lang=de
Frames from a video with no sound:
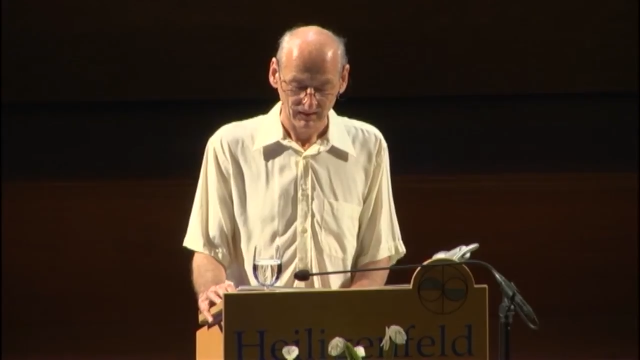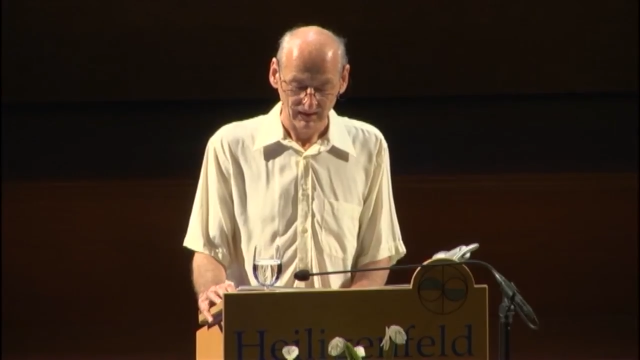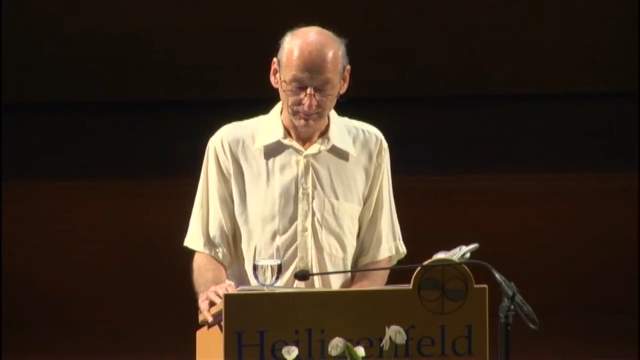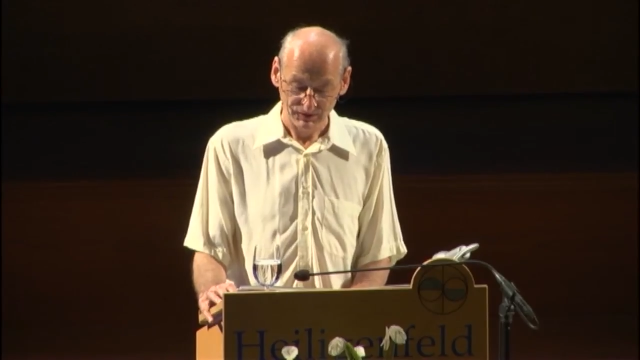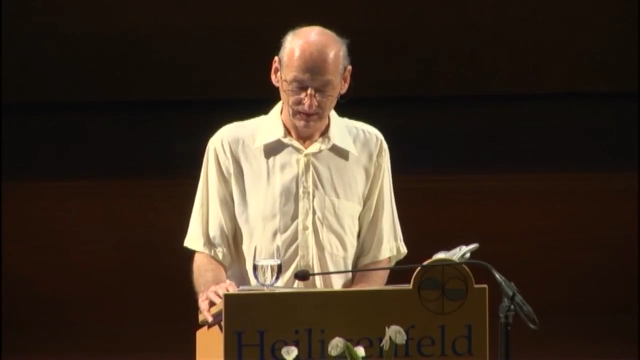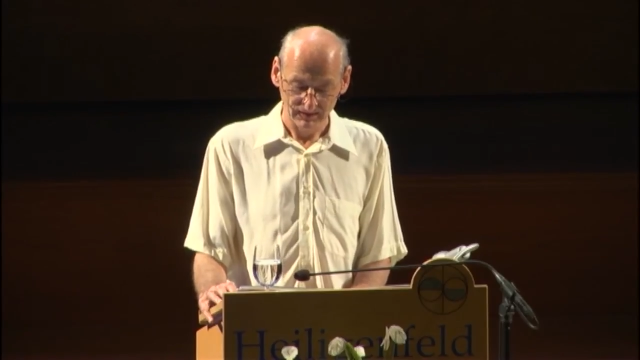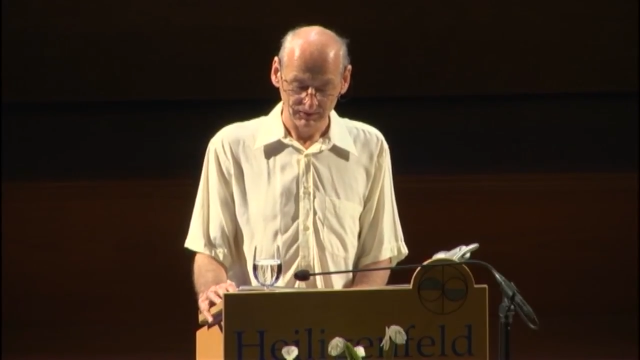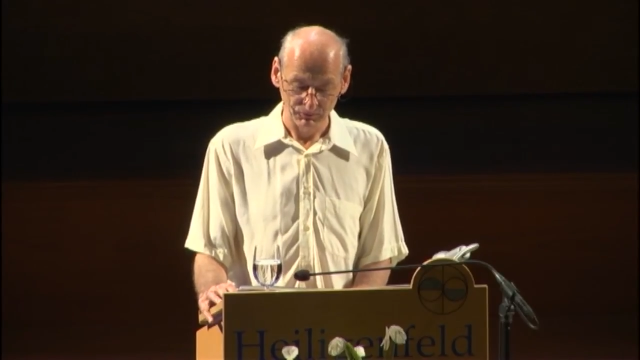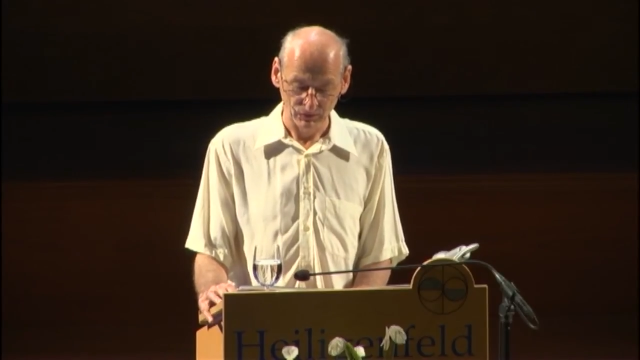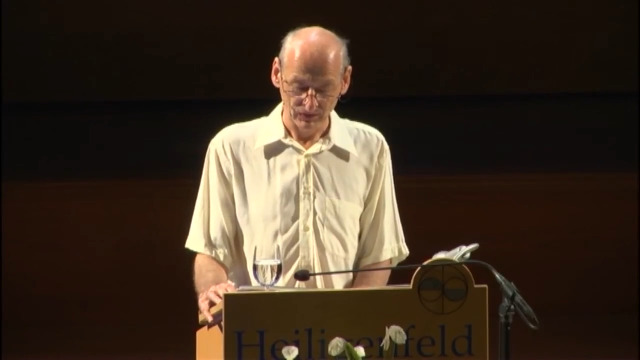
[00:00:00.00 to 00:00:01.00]

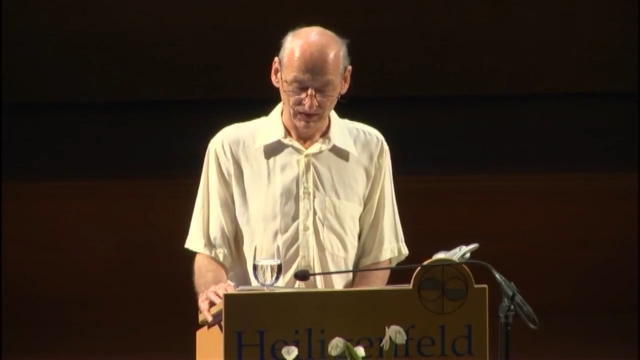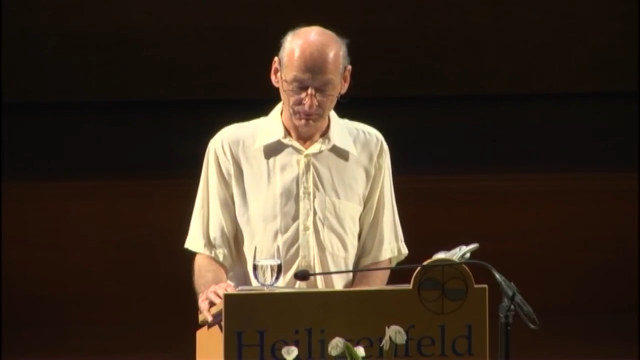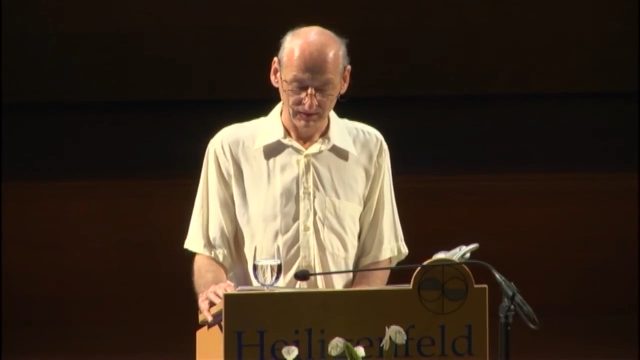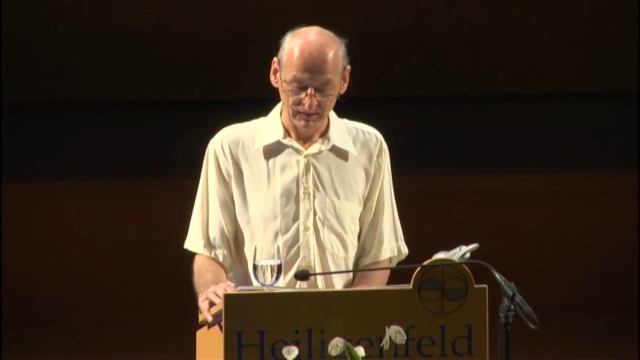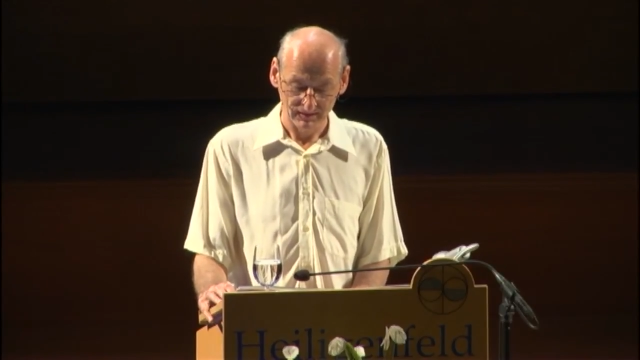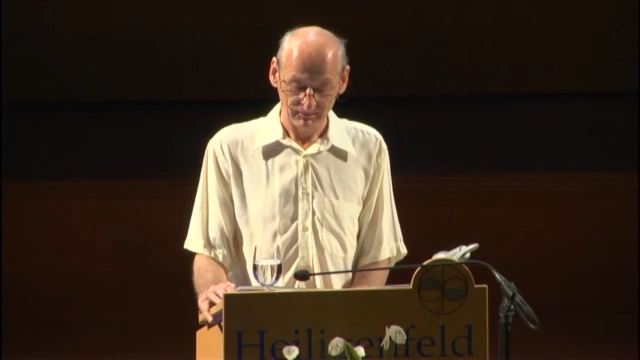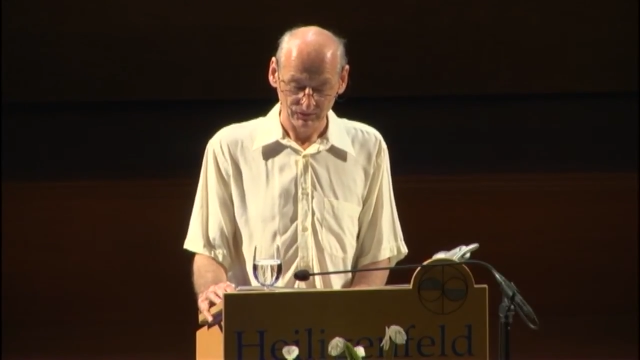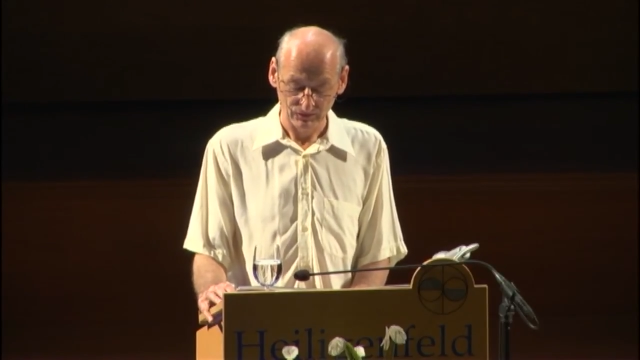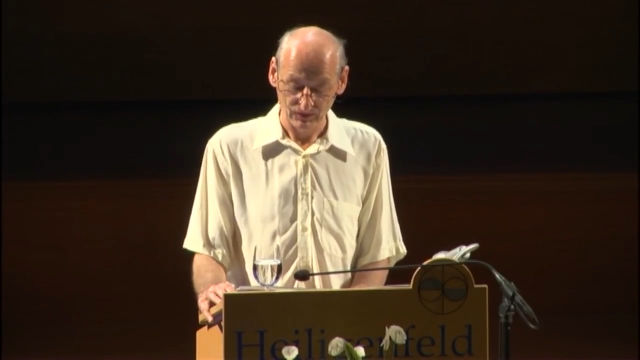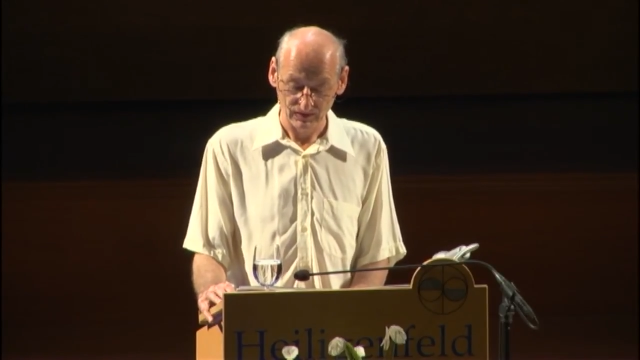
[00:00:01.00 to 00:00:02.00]
Abschließen möchte ich mit diesem
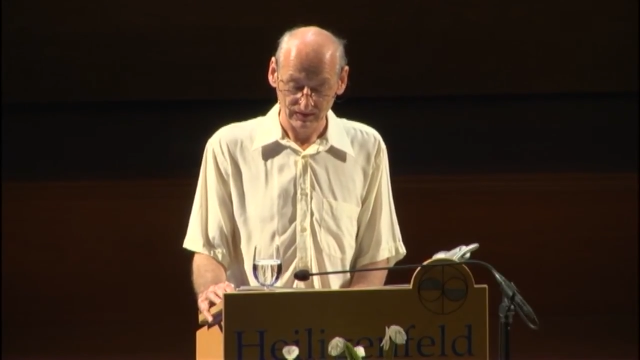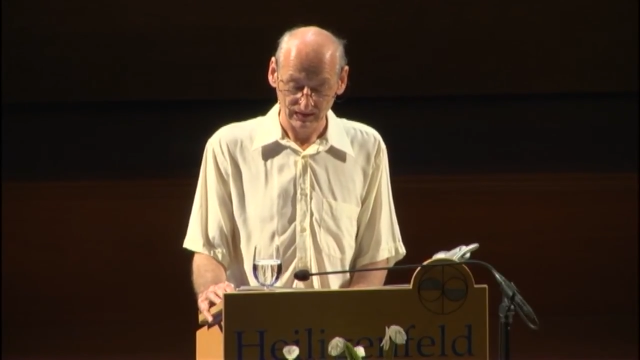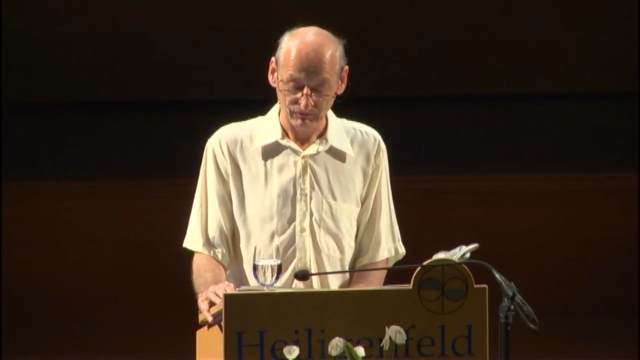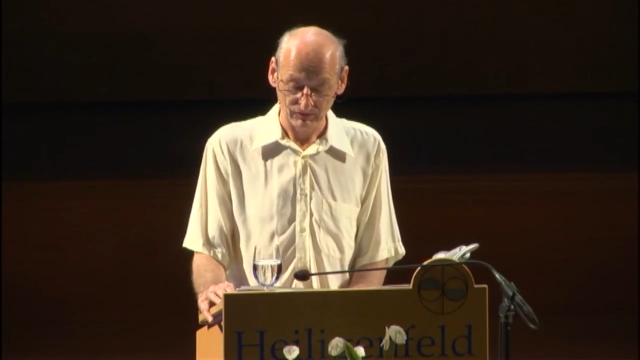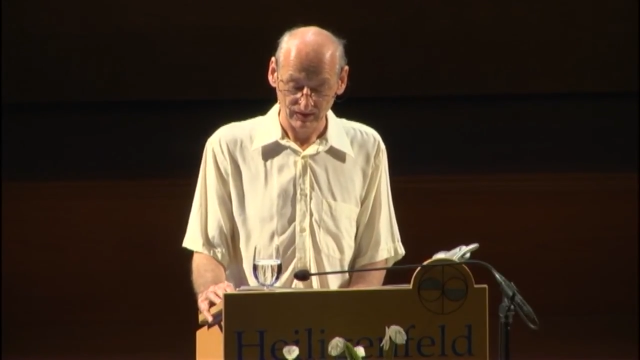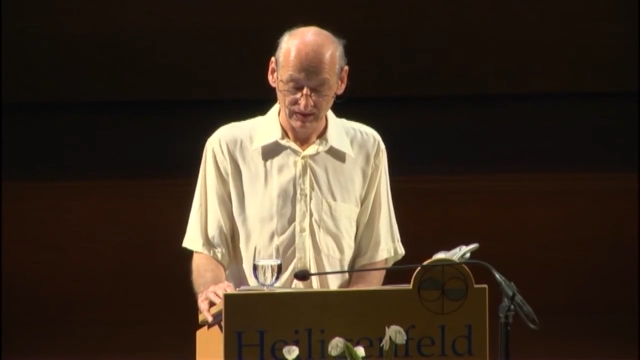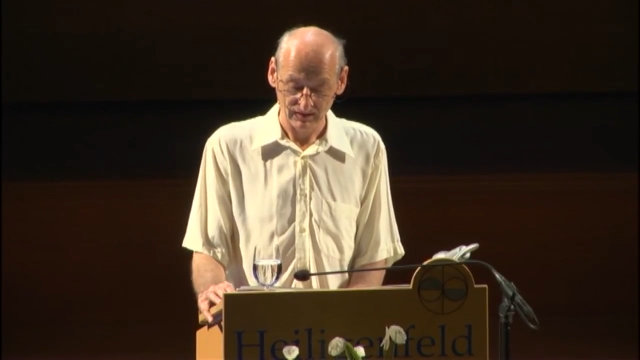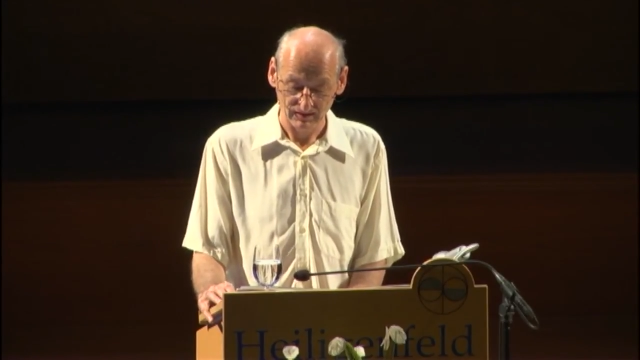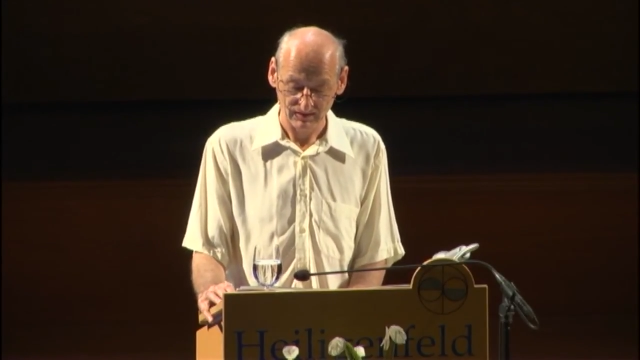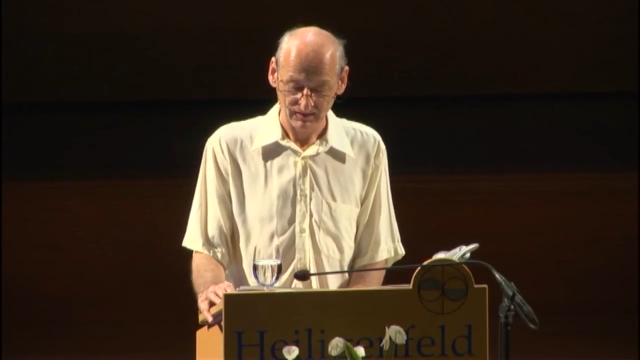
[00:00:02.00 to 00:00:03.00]
schönen Gedicht von
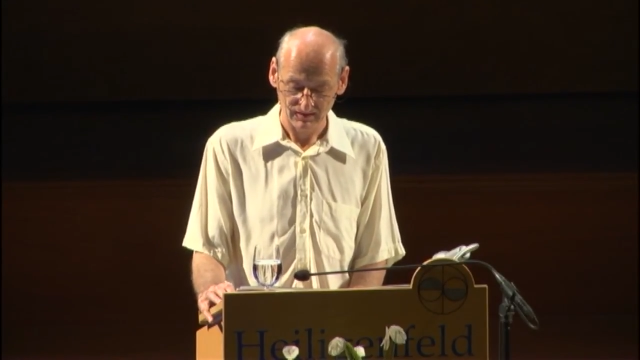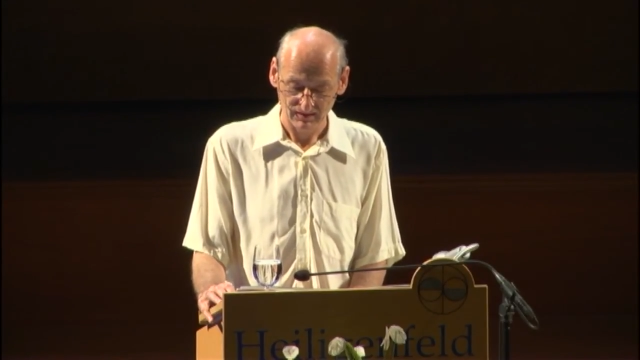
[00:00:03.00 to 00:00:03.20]
Rilke,